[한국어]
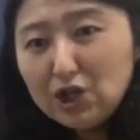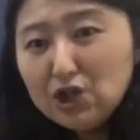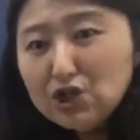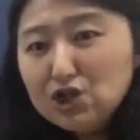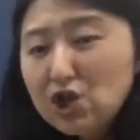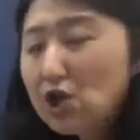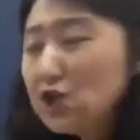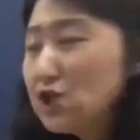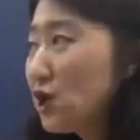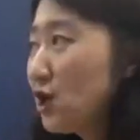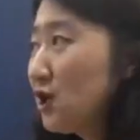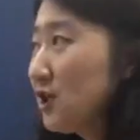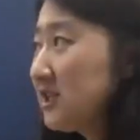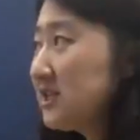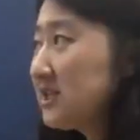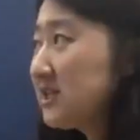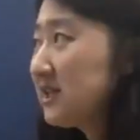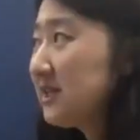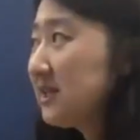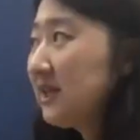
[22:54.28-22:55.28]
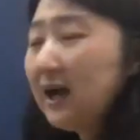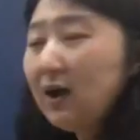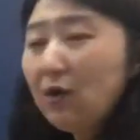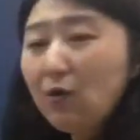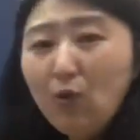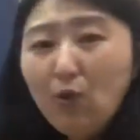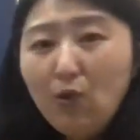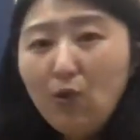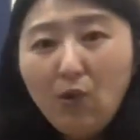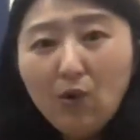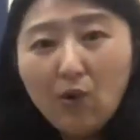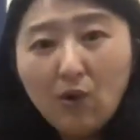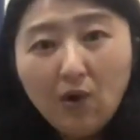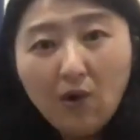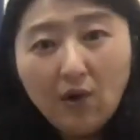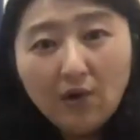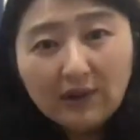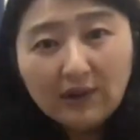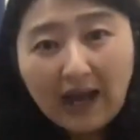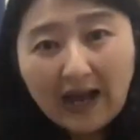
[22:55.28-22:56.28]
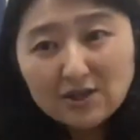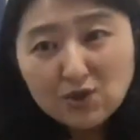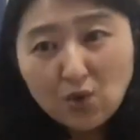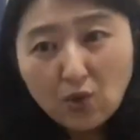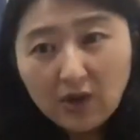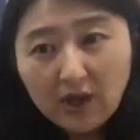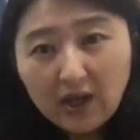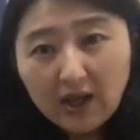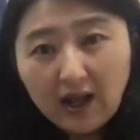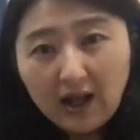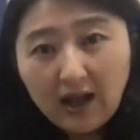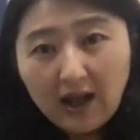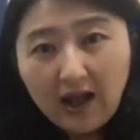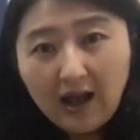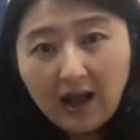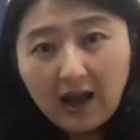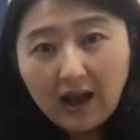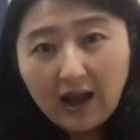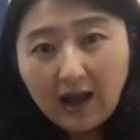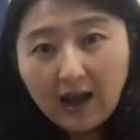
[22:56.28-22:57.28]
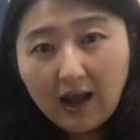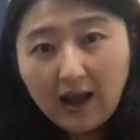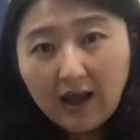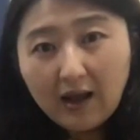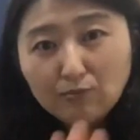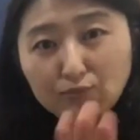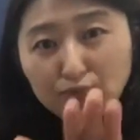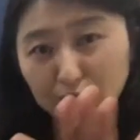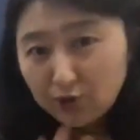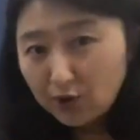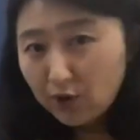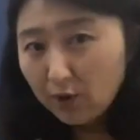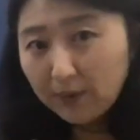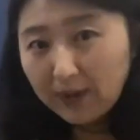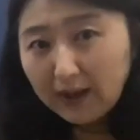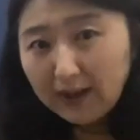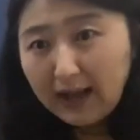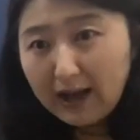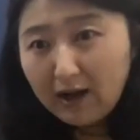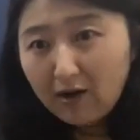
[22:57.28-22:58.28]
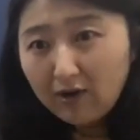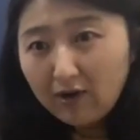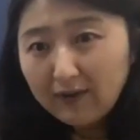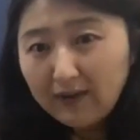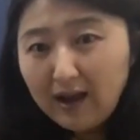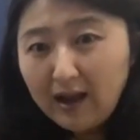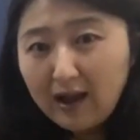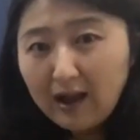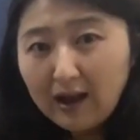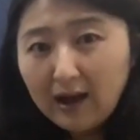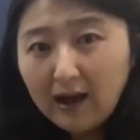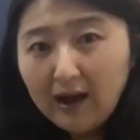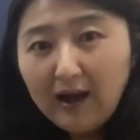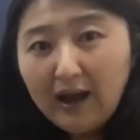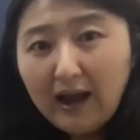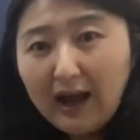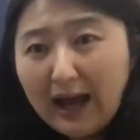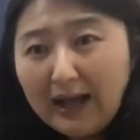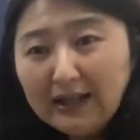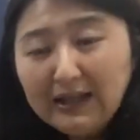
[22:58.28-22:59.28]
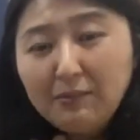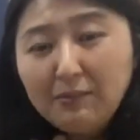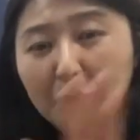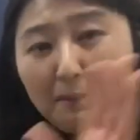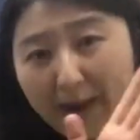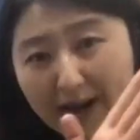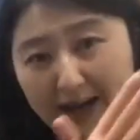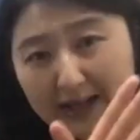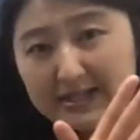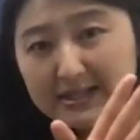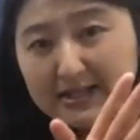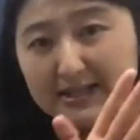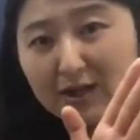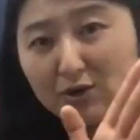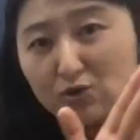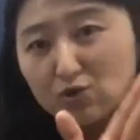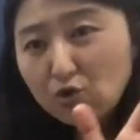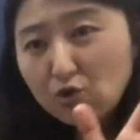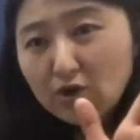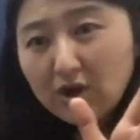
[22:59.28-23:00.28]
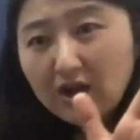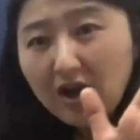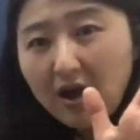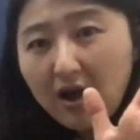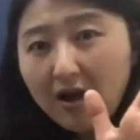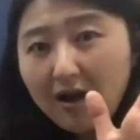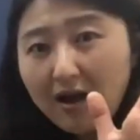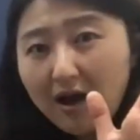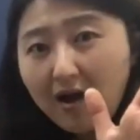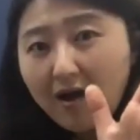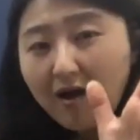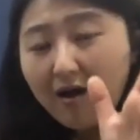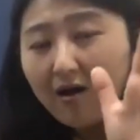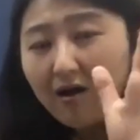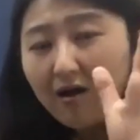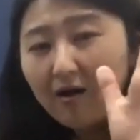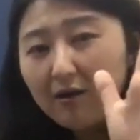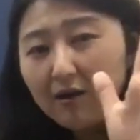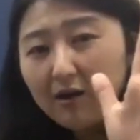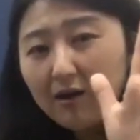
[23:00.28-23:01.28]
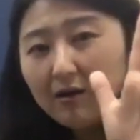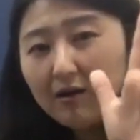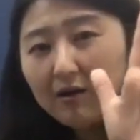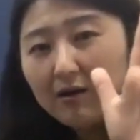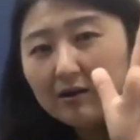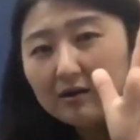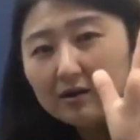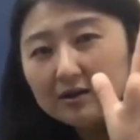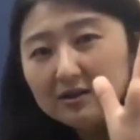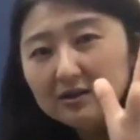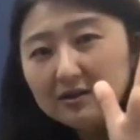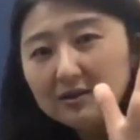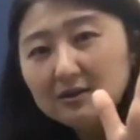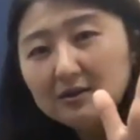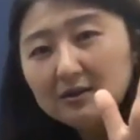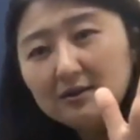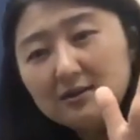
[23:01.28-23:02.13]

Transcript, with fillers: 천천히 친다고 다 소리가 부드럽게 나거나 아니면 빨리 친다고 소리가 그